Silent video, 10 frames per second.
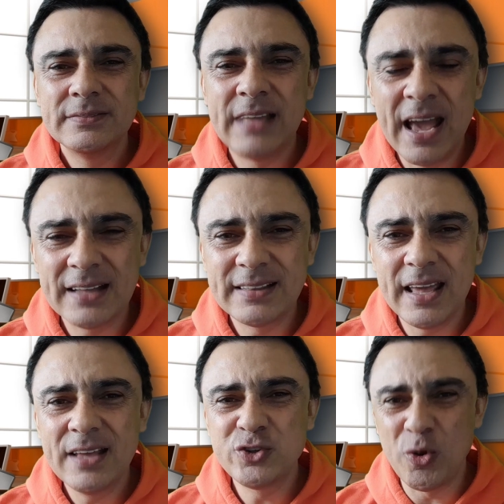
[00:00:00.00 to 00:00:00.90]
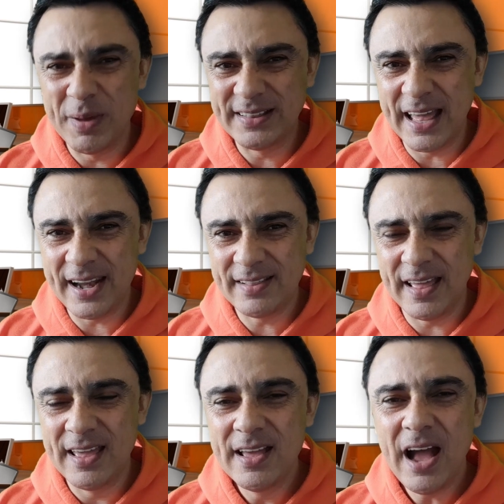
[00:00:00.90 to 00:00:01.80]
Déjate someterte
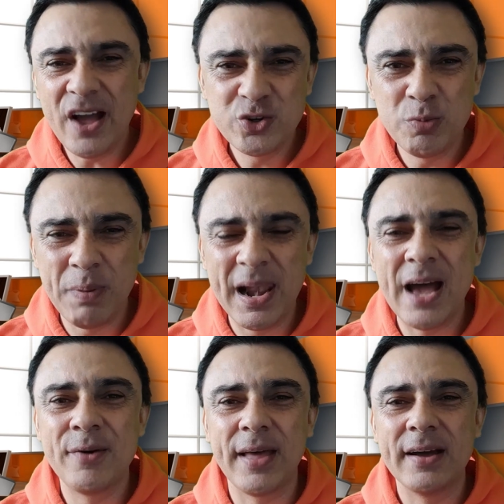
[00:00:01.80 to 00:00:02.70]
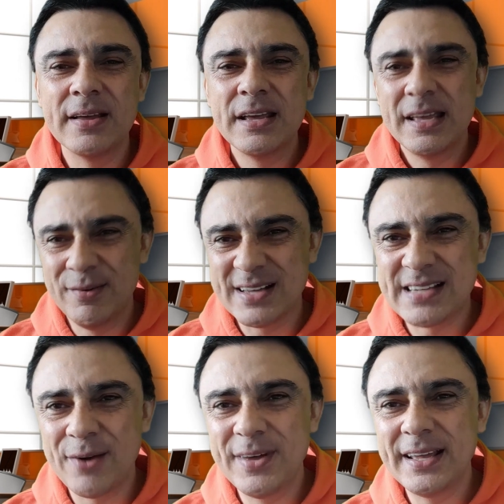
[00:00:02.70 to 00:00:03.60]
a su palabra y vas
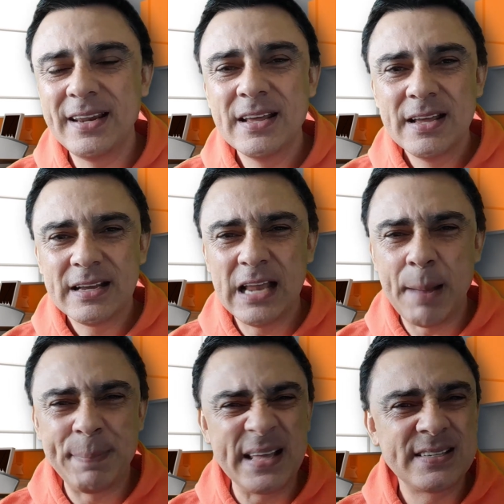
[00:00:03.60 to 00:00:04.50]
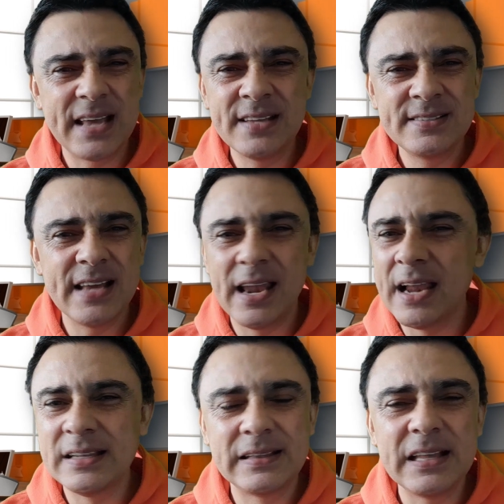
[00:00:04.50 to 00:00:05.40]
a ver que la presencia del
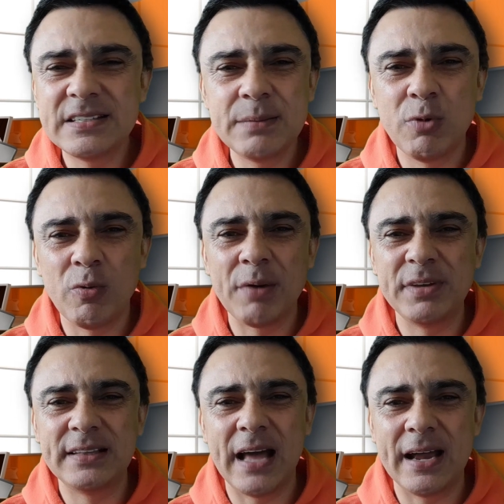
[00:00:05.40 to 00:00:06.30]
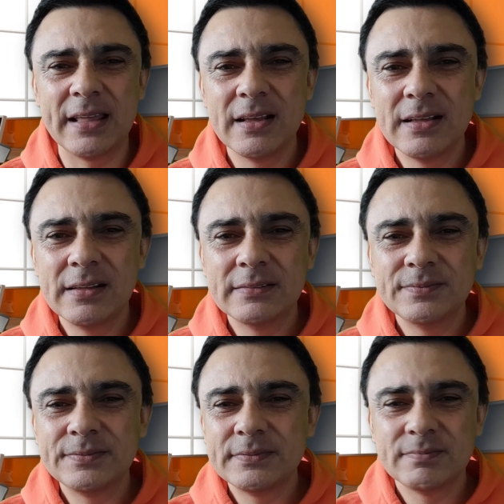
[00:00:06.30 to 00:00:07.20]
Altísimo va a habitar.
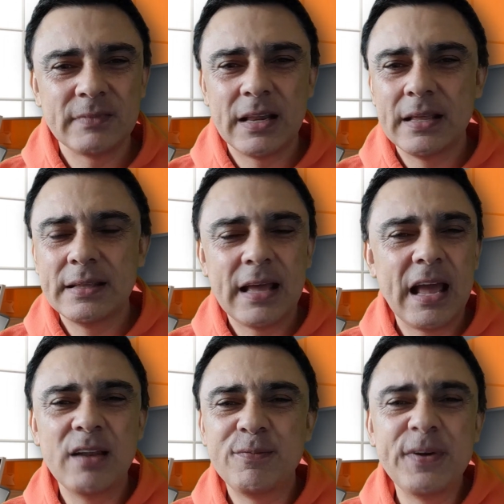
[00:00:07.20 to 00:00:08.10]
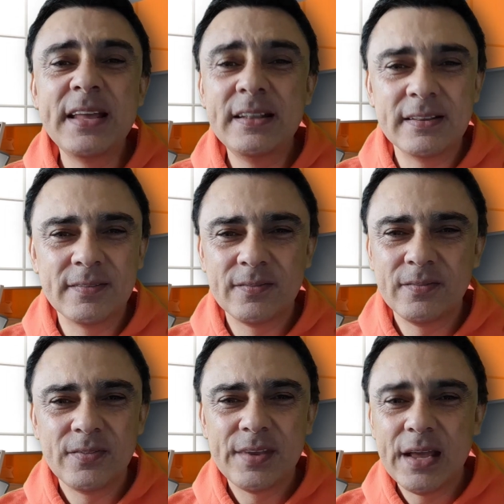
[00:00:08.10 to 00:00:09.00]
El fin,
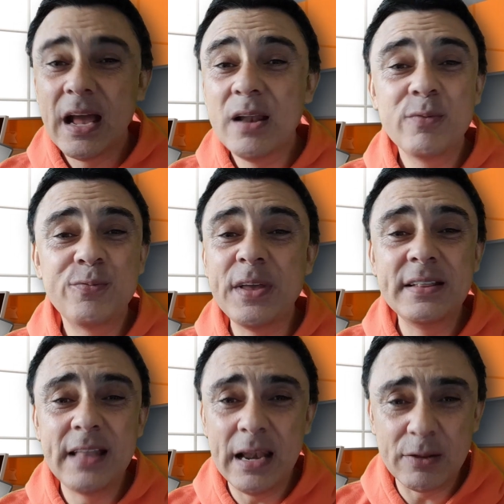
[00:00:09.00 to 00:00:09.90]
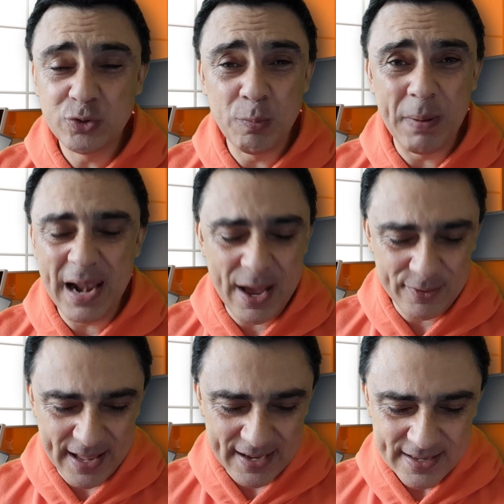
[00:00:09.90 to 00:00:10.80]
el fin de su
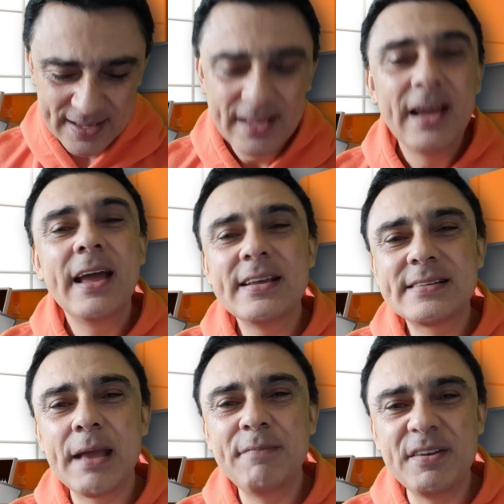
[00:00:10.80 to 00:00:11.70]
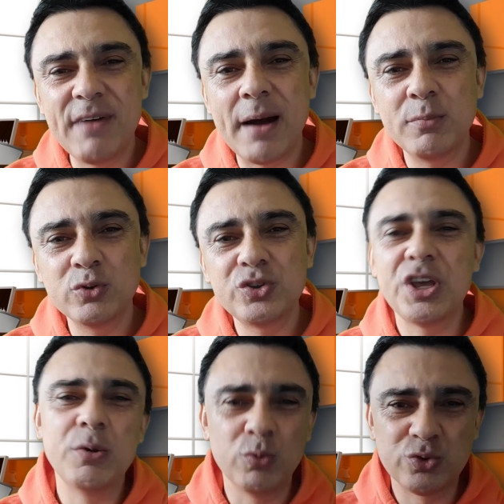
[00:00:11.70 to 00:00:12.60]
palabra es que vivamos
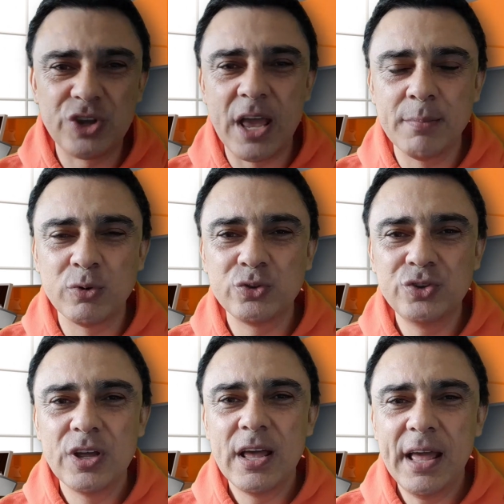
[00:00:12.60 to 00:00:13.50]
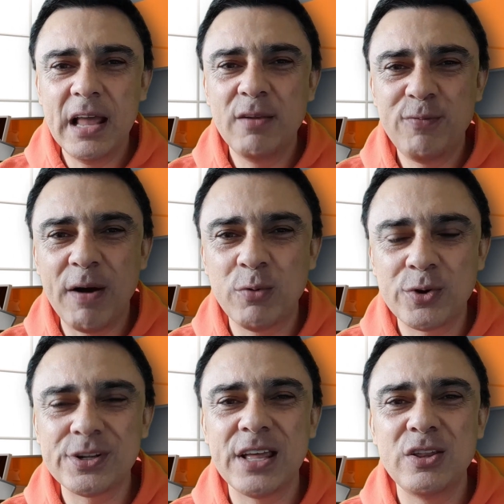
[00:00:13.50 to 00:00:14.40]
y busquemos el
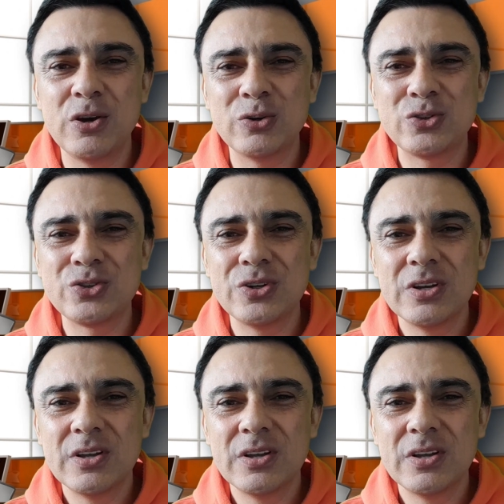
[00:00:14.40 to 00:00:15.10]
favor de Dios.